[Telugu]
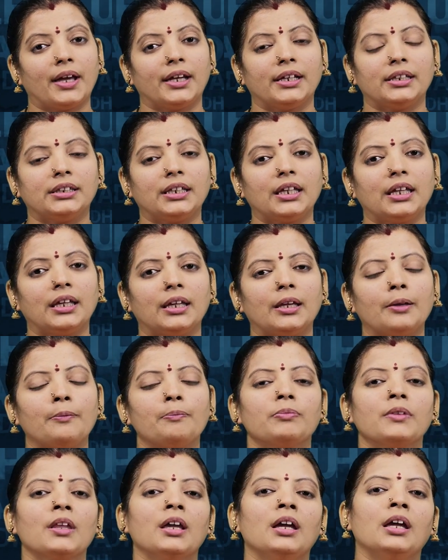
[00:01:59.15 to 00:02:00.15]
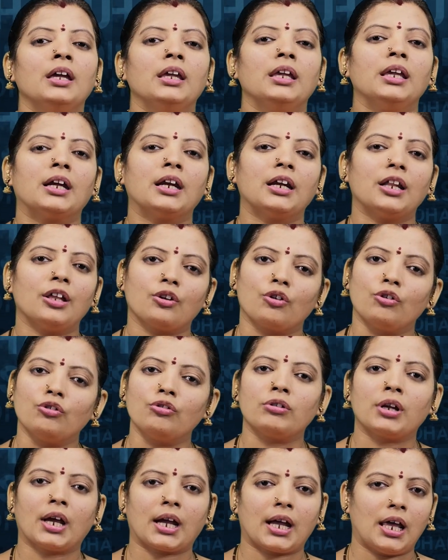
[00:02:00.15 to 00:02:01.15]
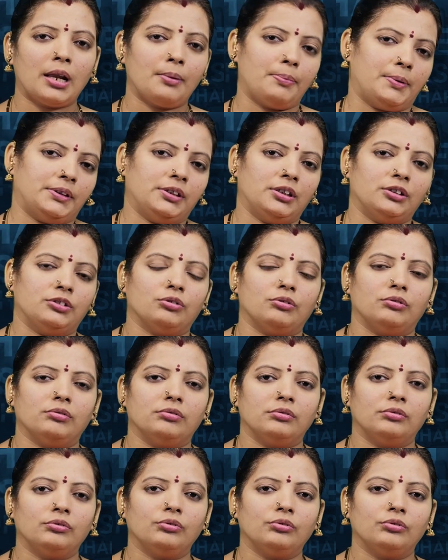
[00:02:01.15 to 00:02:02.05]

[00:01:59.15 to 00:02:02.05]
అయితే ఇక్కడ రెండు రకాల పద్ధతులు